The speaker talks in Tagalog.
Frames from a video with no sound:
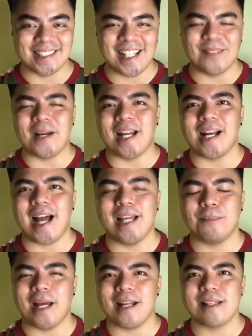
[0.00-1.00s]
para kahit
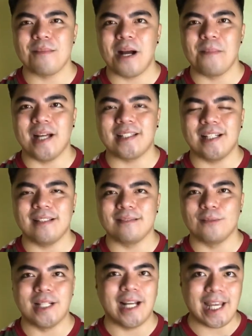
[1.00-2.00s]
para sa mga batang
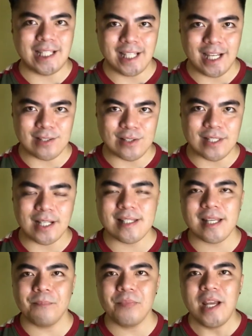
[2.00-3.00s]
walang ADHD
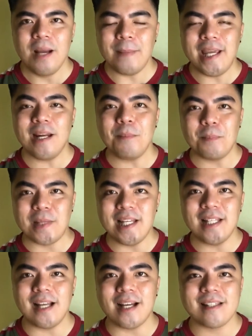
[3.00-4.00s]
kasi mahirap
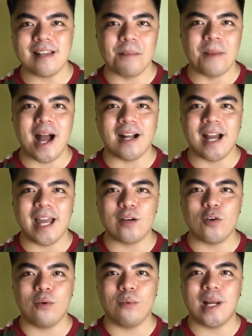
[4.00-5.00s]
ipilit ang isang bagay
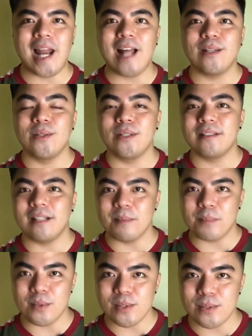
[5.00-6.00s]
kung wala doon ang
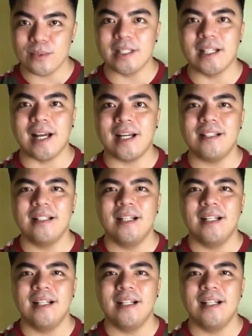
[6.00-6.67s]
puso nila